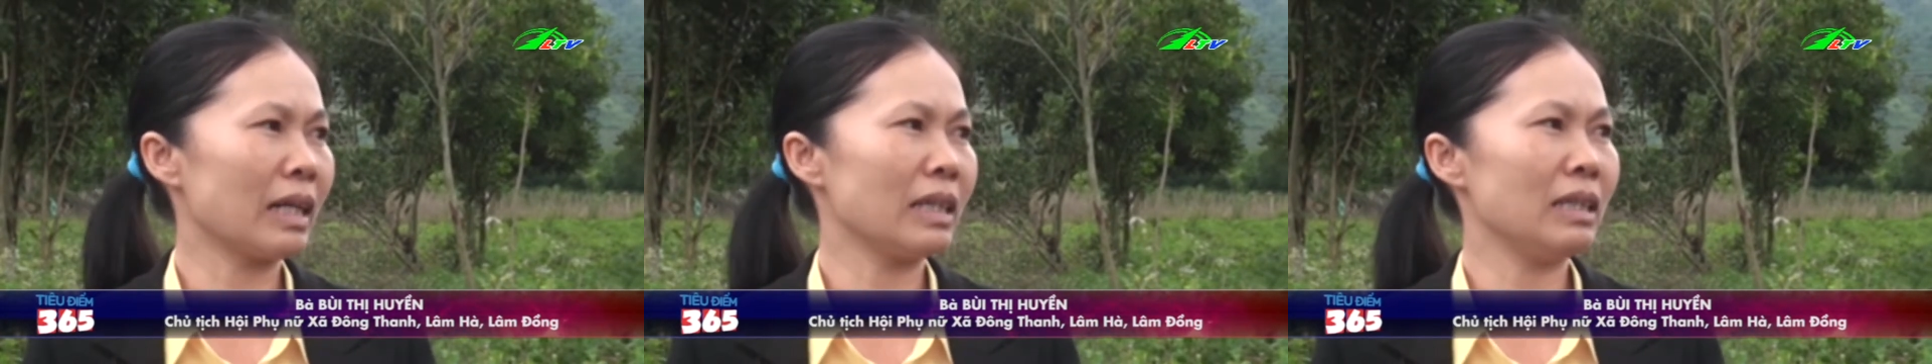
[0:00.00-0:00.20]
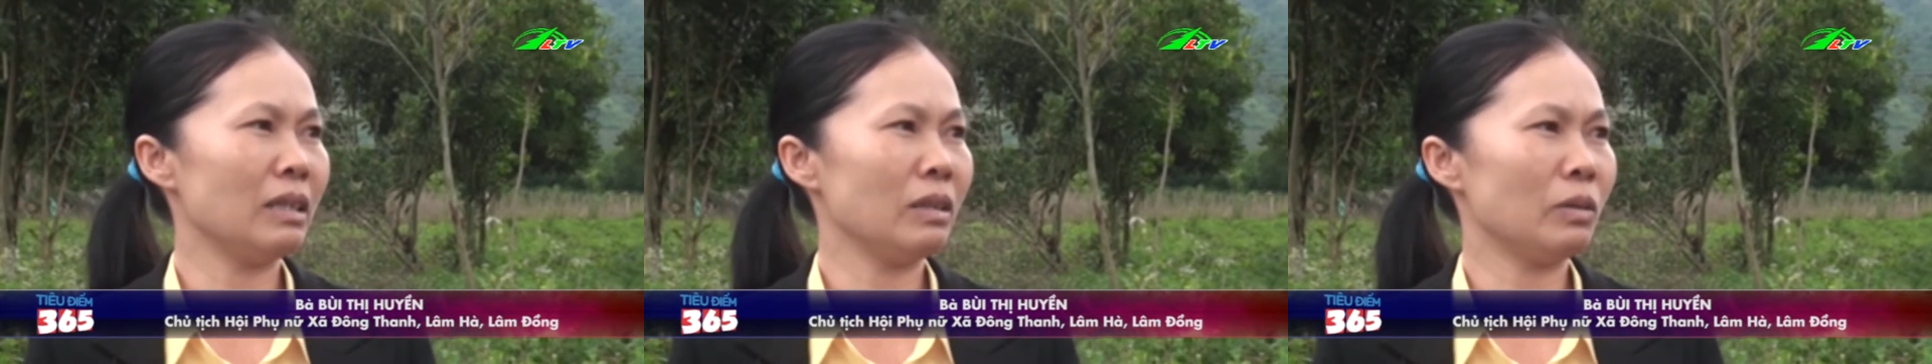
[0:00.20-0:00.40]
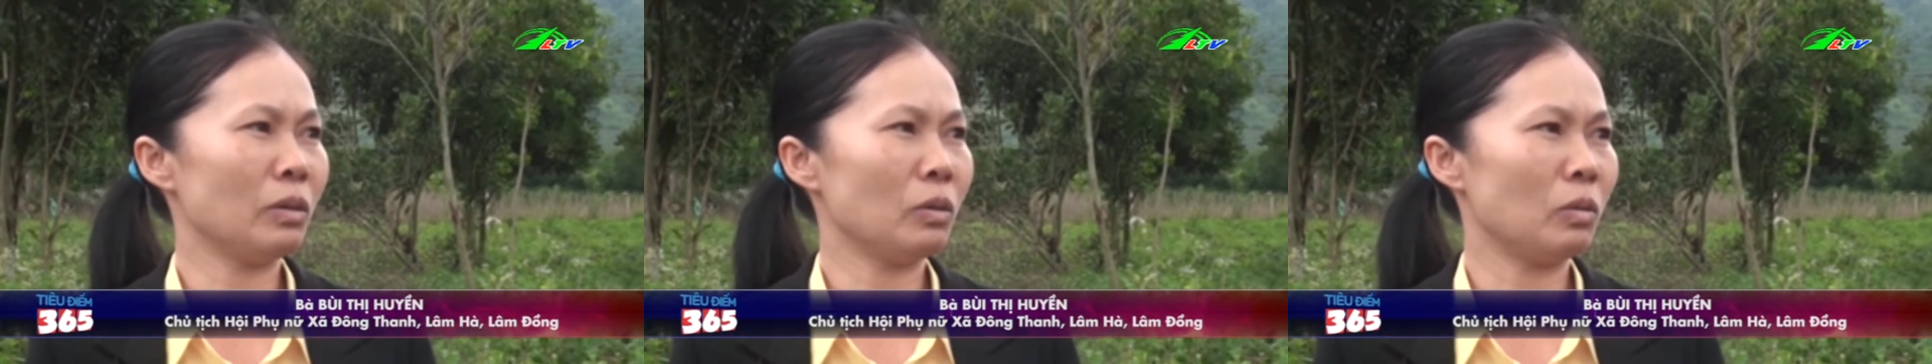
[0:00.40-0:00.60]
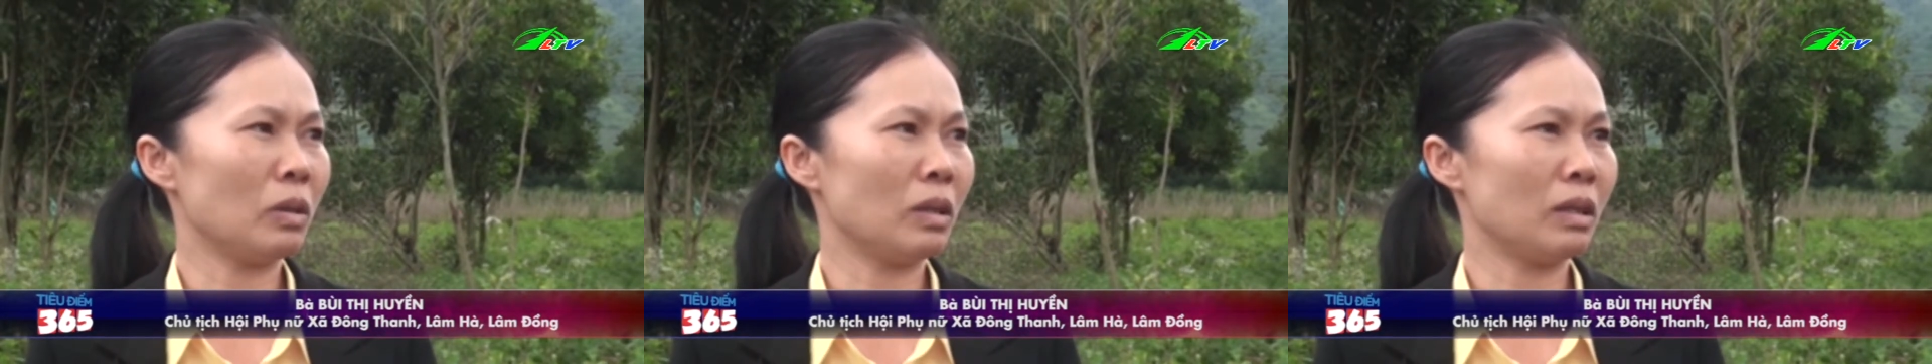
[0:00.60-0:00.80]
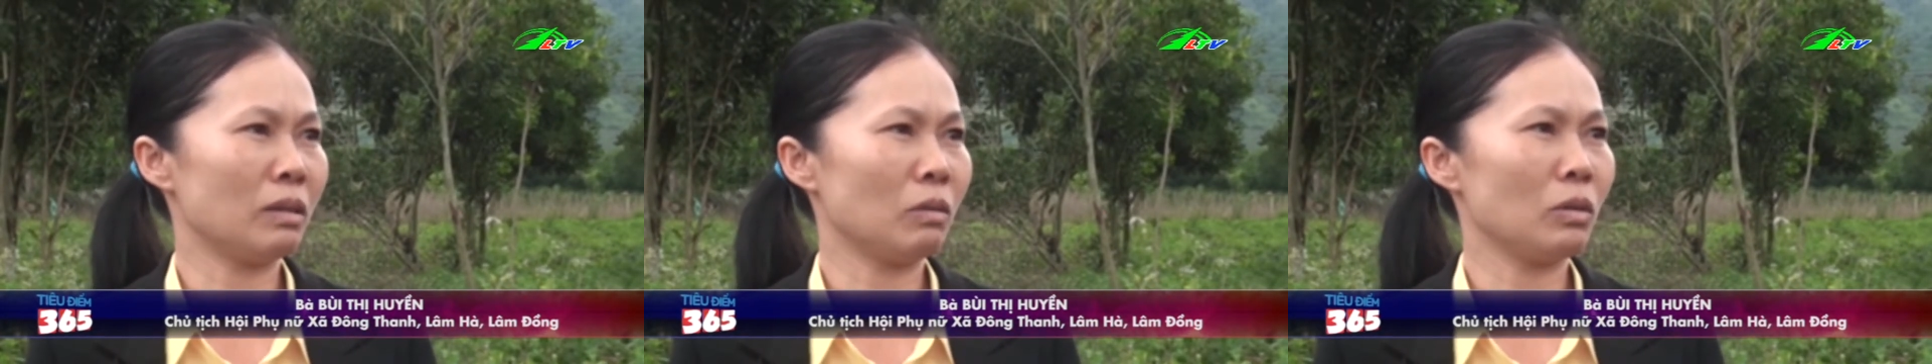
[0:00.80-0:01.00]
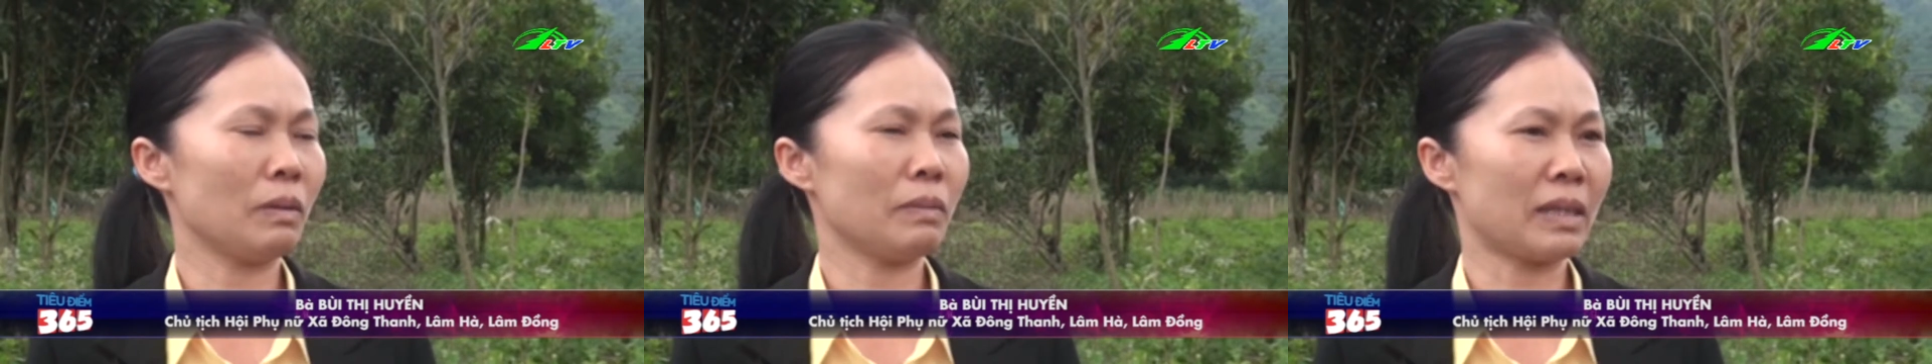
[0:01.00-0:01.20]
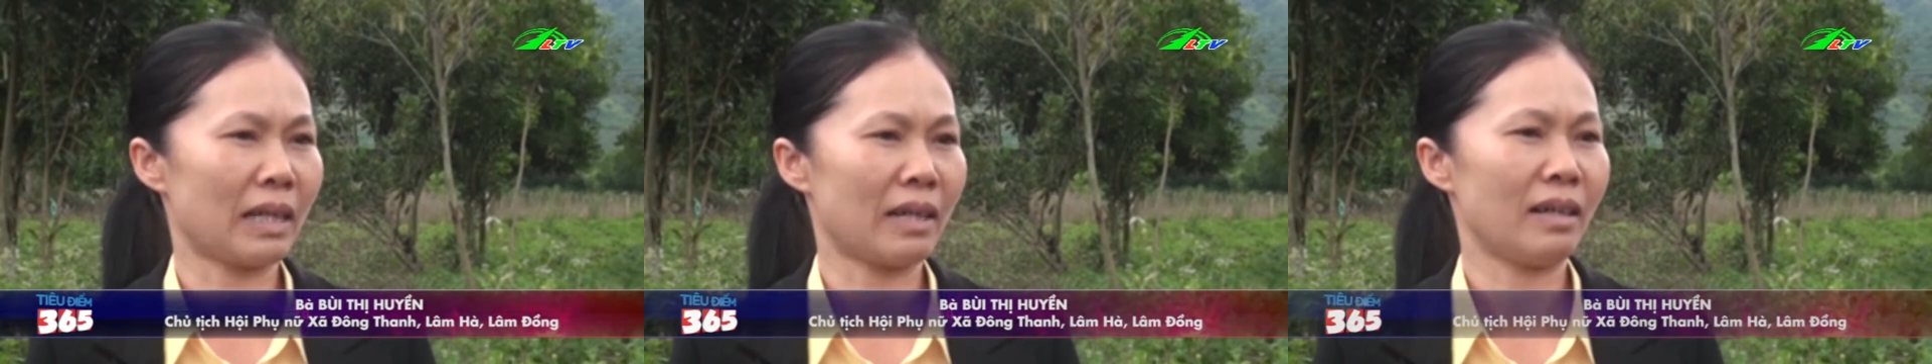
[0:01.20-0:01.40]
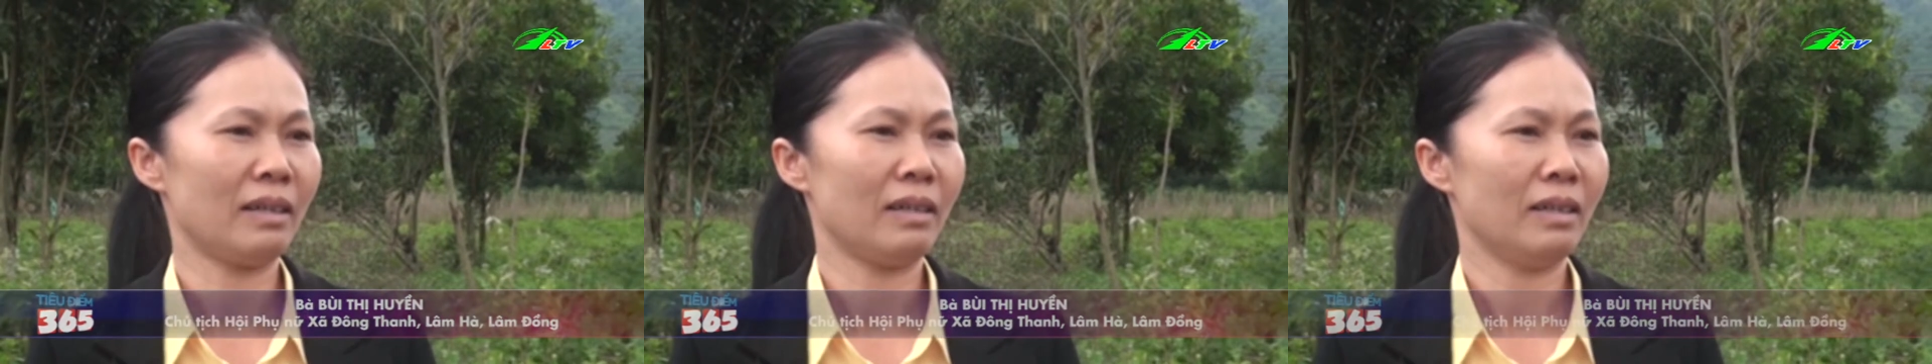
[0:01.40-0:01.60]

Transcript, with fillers: cái chi hội của thôn Tầm Xá